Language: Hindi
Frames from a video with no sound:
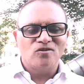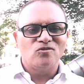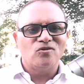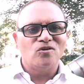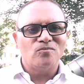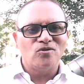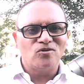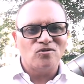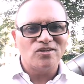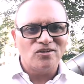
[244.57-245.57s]
जो लोग
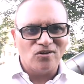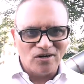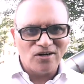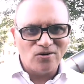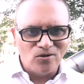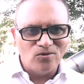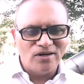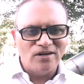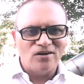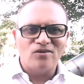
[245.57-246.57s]
मुल्कों से दौलत
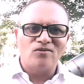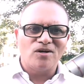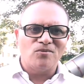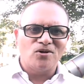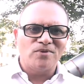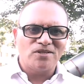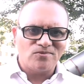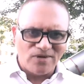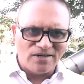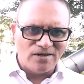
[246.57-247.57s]
लूटें और उनके मुल्कों में
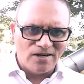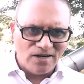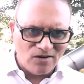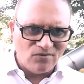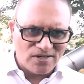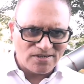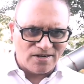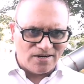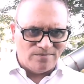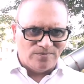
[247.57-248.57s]
इसमें इन्वेस्ट
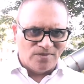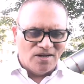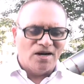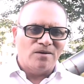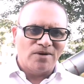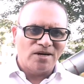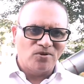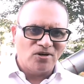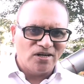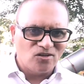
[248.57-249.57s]
करें हमारे
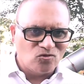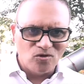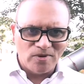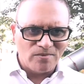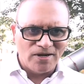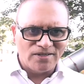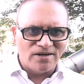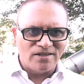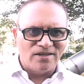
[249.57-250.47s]
मुल्क के स्कूल बर्बाद कर